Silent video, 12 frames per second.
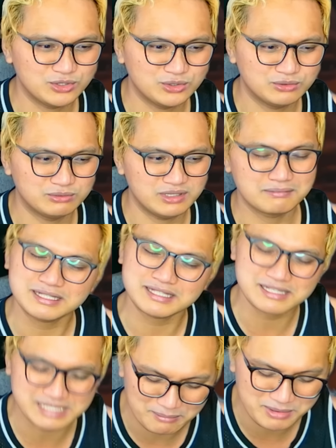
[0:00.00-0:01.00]
yung
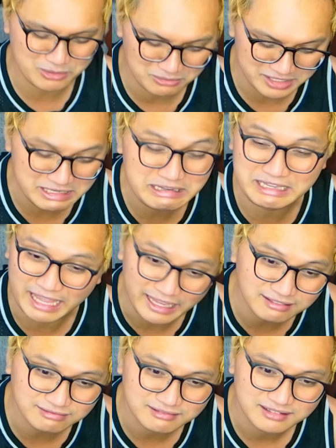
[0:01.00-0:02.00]
masasabi kong
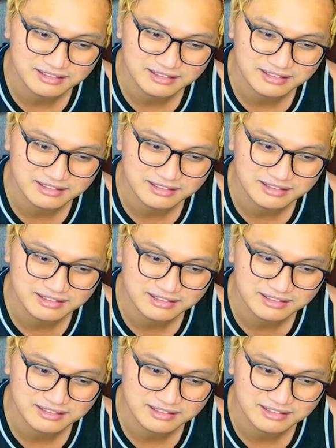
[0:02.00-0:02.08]
inggit